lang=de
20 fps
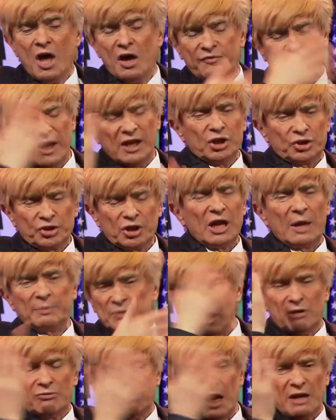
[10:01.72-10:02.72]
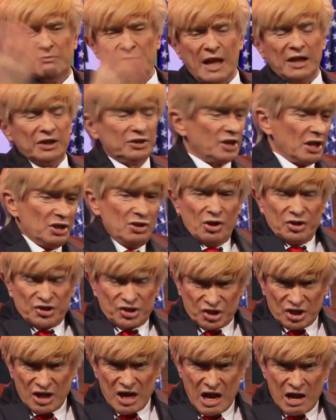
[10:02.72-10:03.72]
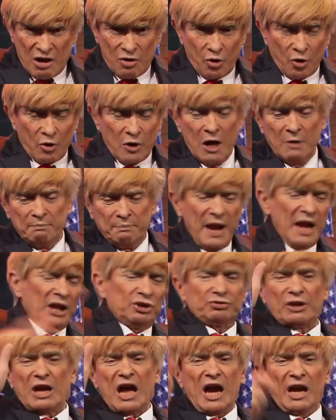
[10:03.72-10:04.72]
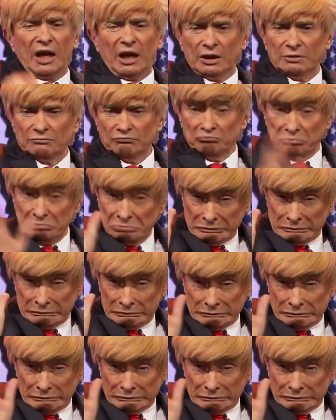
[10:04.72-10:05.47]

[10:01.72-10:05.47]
Wenn ihr schon habt Irre im Land, dann nutzt sie auch. Patriot Heil. Hm.